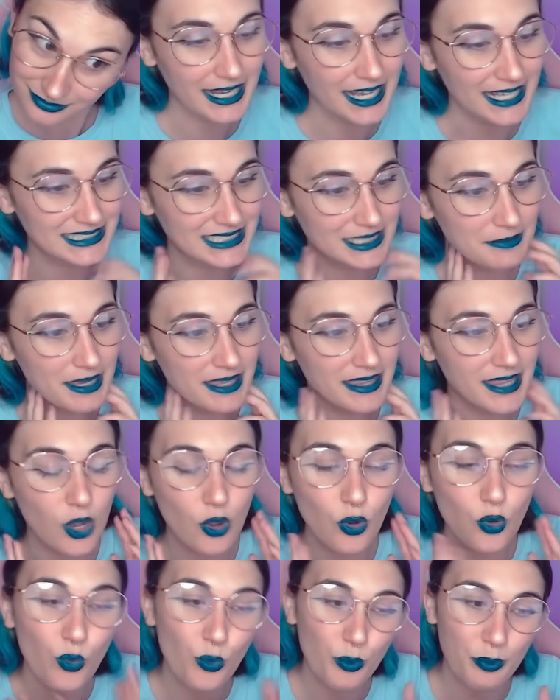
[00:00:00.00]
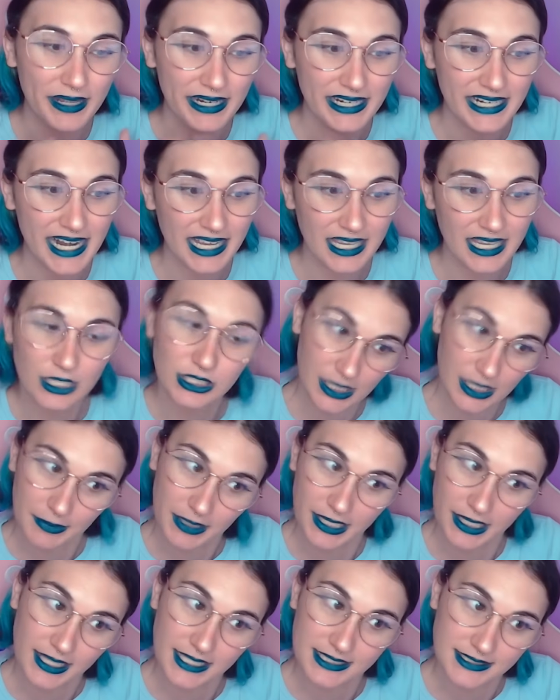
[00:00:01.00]
Casi me da un perraque, o sea,
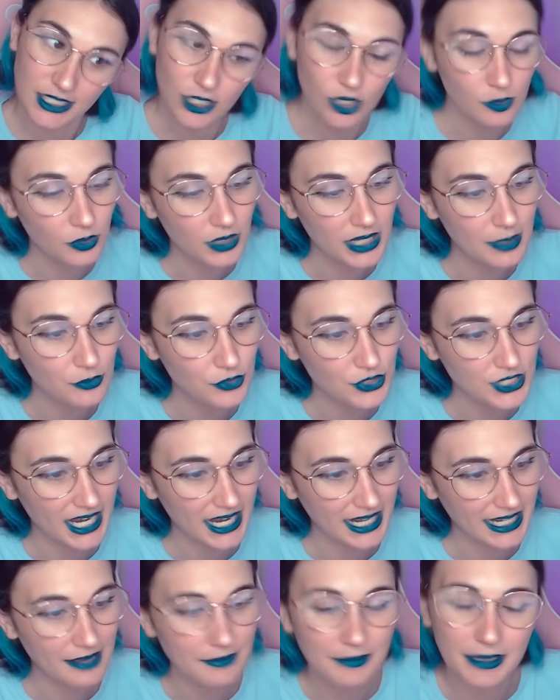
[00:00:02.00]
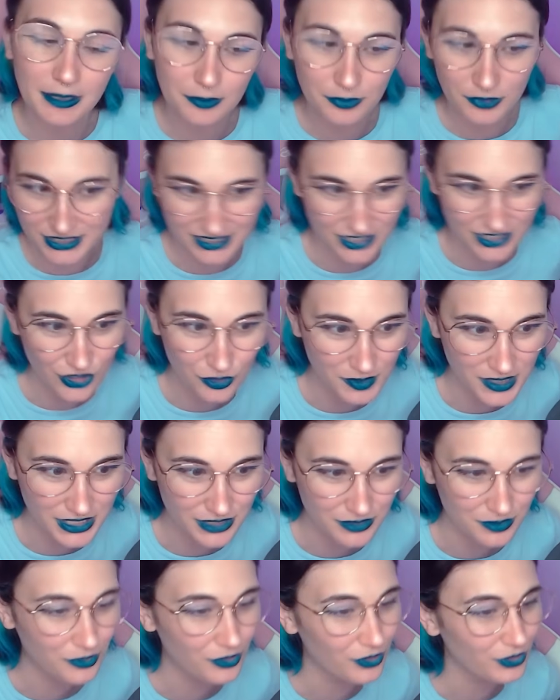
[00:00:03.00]
me quedé así como la muñeca Anabel, pues lo
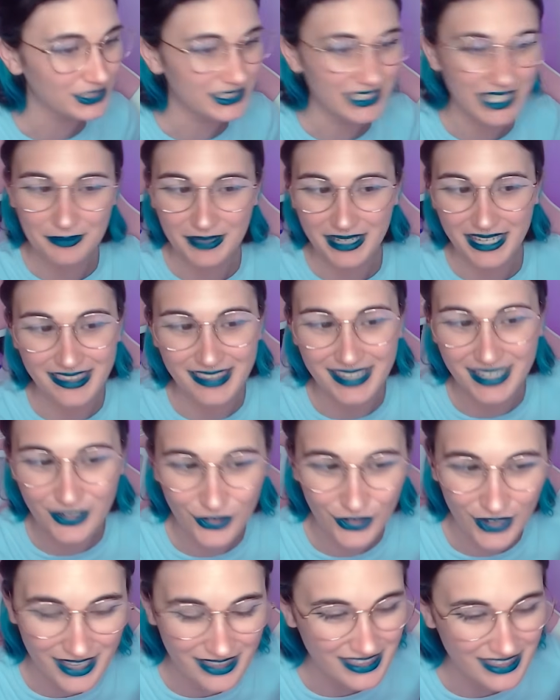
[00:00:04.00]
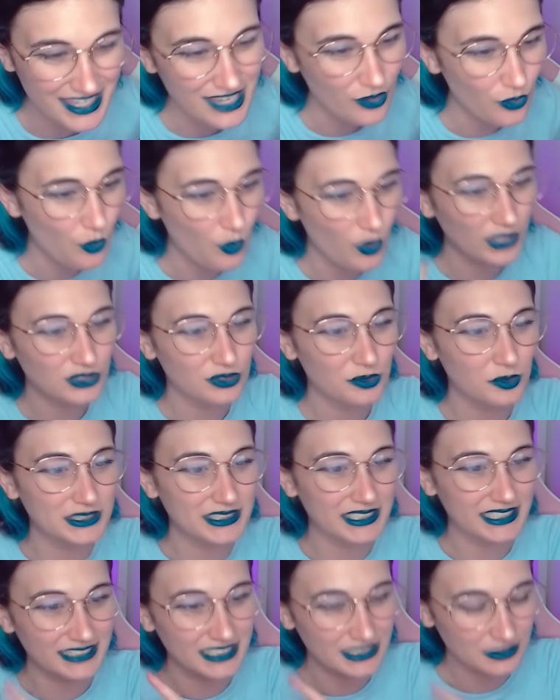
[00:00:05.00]
mismo, o sea, me quedé loca y di cuatro
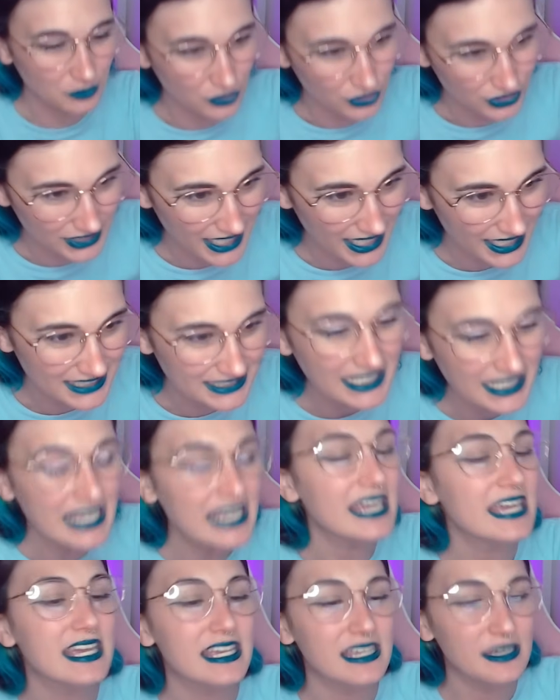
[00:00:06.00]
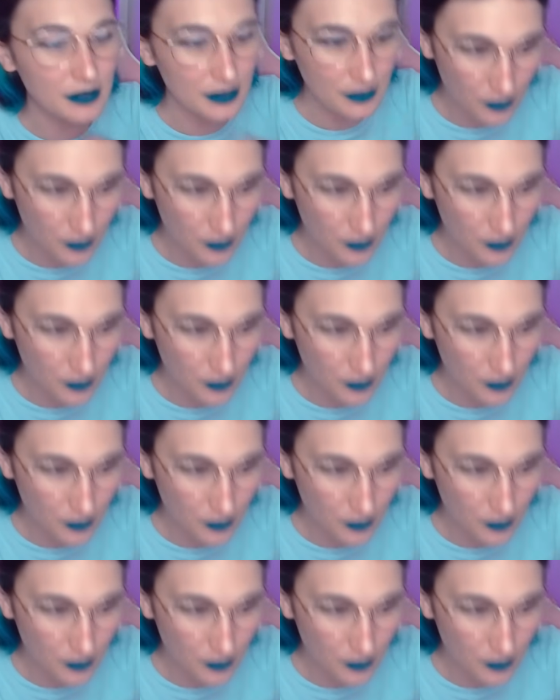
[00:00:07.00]
volteretas mortales y,